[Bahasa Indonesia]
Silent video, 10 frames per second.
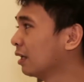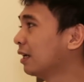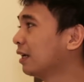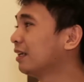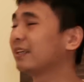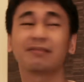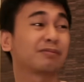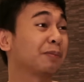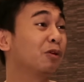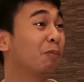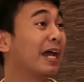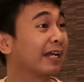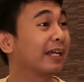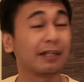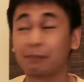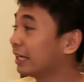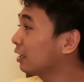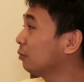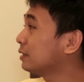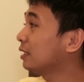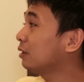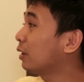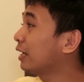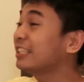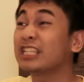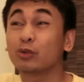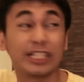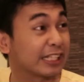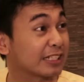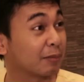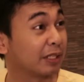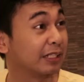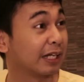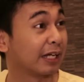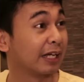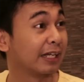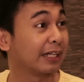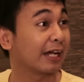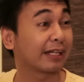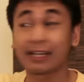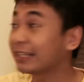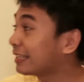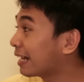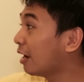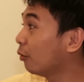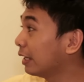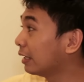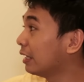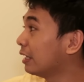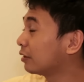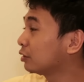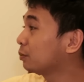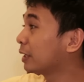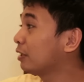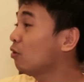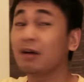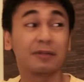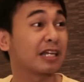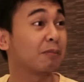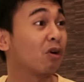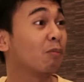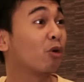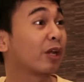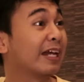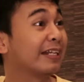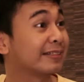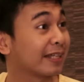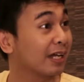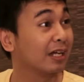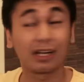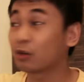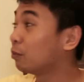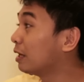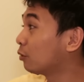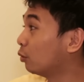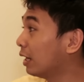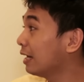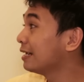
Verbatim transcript: Gitu. Ya, tapi lu bayangin deh, bayangin kalau misalnya gue akhirnya jatuh cinta sama dia. Ya akhirnya kita kawin. Terus berarti gue nggak bisa bawa Morganisa ke rumah gue